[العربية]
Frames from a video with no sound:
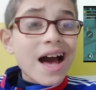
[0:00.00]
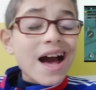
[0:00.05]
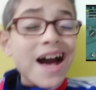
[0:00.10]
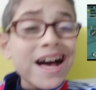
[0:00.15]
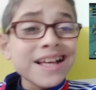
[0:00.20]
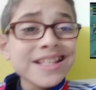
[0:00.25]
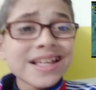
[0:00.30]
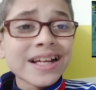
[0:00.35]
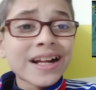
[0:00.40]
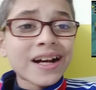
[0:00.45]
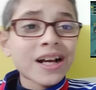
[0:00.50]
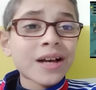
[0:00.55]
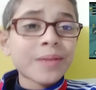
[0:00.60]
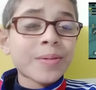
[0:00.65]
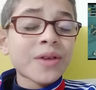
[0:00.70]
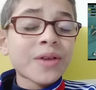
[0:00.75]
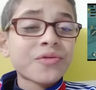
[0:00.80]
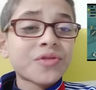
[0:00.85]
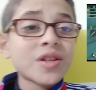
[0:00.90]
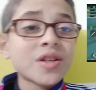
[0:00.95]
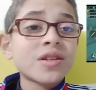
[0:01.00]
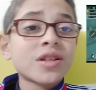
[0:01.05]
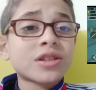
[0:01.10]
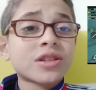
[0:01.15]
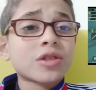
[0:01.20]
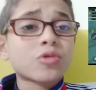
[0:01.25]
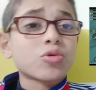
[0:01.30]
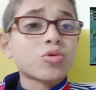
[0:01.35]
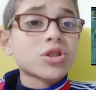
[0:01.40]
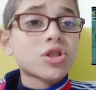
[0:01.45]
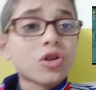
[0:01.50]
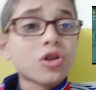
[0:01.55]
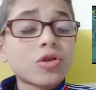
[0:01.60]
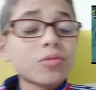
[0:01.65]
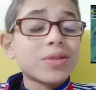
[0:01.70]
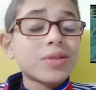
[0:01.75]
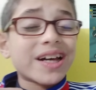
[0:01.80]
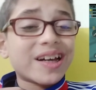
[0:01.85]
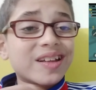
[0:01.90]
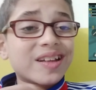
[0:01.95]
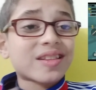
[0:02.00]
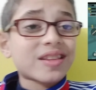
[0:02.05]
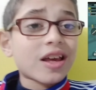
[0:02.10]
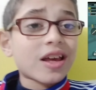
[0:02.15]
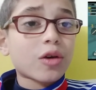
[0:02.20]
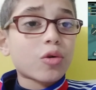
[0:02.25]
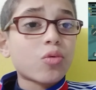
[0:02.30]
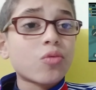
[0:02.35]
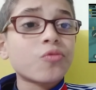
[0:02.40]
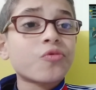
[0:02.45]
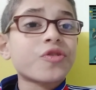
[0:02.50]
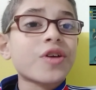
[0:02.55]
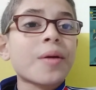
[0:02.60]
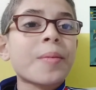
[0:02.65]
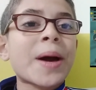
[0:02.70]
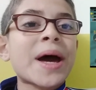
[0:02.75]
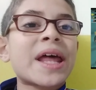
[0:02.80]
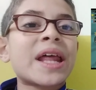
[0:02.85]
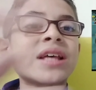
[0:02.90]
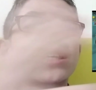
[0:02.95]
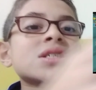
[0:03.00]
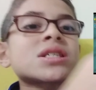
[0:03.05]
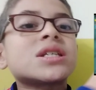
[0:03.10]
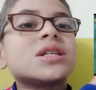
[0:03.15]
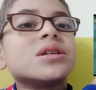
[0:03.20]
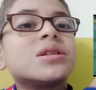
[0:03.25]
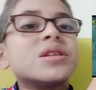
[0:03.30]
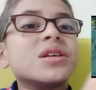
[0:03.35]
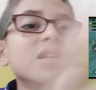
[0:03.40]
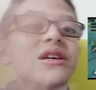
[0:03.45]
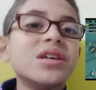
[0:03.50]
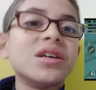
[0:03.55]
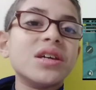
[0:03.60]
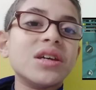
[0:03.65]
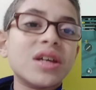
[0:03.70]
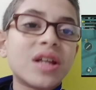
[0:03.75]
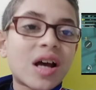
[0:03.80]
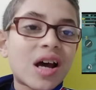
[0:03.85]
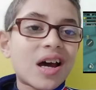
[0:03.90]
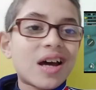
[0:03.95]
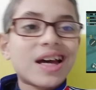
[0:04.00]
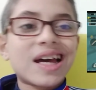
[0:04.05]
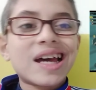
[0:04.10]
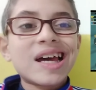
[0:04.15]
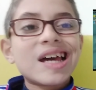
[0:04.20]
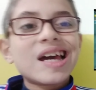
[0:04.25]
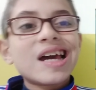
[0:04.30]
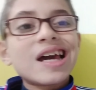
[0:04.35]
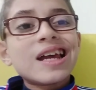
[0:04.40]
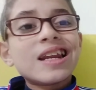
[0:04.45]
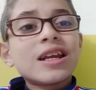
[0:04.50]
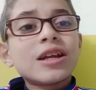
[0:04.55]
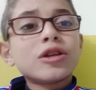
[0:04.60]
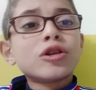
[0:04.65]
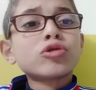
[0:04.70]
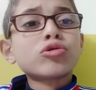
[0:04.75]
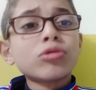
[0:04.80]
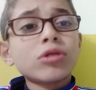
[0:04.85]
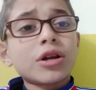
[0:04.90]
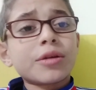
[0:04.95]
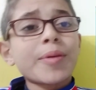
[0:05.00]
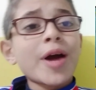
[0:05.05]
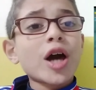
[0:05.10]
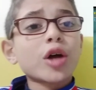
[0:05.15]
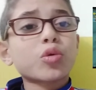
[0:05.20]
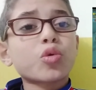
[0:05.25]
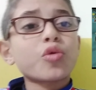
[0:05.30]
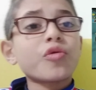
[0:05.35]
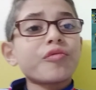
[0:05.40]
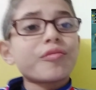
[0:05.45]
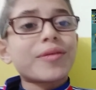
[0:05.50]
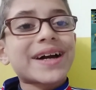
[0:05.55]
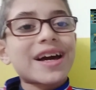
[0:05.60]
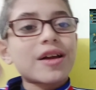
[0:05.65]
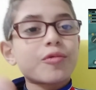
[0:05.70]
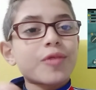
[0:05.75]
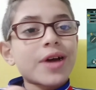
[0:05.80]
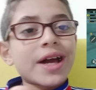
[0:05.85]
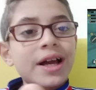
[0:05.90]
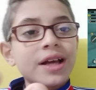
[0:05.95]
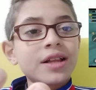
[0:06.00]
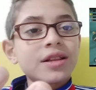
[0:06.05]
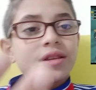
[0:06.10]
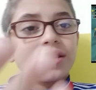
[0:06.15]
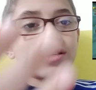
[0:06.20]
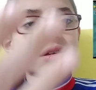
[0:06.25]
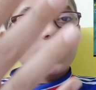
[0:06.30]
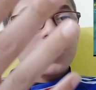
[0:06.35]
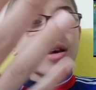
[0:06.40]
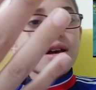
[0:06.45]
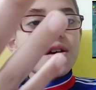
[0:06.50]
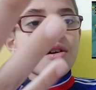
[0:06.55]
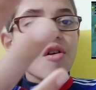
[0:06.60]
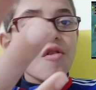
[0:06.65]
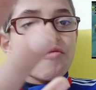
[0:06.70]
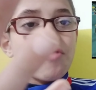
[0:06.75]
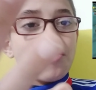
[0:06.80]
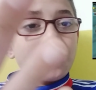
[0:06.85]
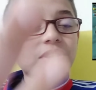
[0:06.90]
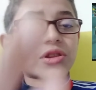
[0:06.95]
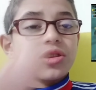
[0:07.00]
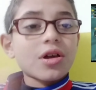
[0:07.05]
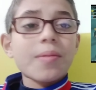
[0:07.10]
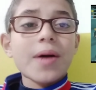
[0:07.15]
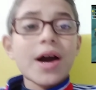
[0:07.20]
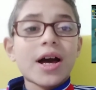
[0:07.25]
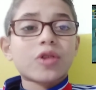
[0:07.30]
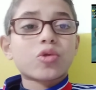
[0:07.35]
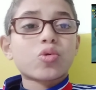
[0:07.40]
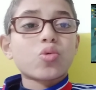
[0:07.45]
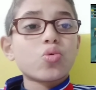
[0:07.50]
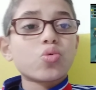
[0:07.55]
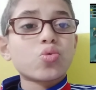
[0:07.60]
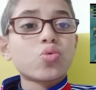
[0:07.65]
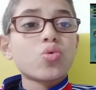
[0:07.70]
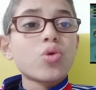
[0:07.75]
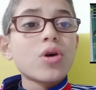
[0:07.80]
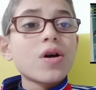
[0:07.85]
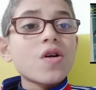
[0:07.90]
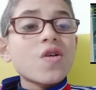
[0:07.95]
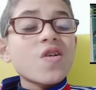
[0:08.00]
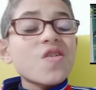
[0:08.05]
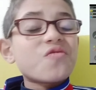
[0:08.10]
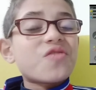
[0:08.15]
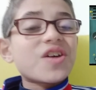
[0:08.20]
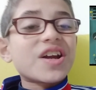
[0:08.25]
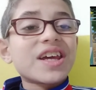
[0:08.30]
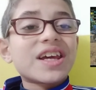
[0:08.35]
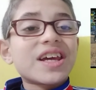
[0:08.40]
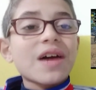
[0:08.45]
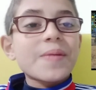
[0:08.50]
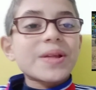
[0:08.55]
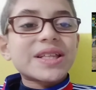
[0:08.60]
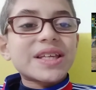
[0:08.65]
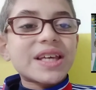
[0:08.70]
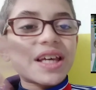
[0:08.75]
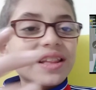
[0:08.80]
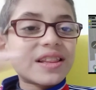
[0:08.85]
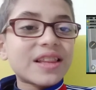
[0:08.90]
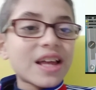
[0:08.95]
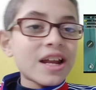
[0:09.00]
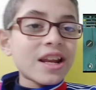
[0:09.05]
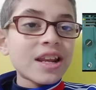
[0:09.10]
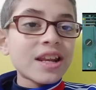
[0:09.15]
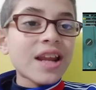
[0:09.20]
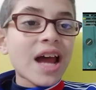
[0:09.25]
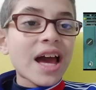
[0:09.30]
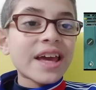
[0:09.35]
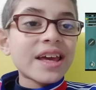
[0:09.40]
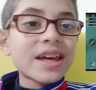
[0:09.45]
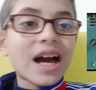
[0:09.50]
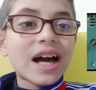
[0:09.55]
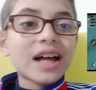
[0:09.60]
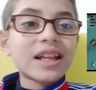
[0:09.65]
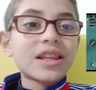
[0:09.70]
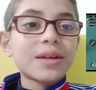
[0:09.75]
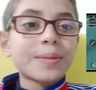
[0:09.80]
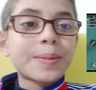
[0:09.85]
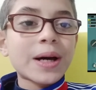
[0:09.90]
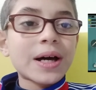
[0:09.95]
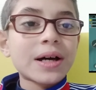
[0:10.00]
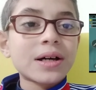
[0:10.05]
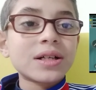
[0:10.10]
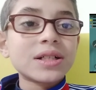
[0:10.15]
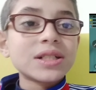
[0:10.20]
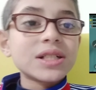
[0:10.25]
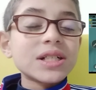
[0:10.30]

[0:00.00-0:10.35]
احسن حاجه بقى في دي ان انت توصلهم لحته يكون فيها بقى ناس كتيره لان انتوا الاربعه هتكونوا في مكان واحد فبالطبع هتكونوا فريق جامد جدا اي حد بقى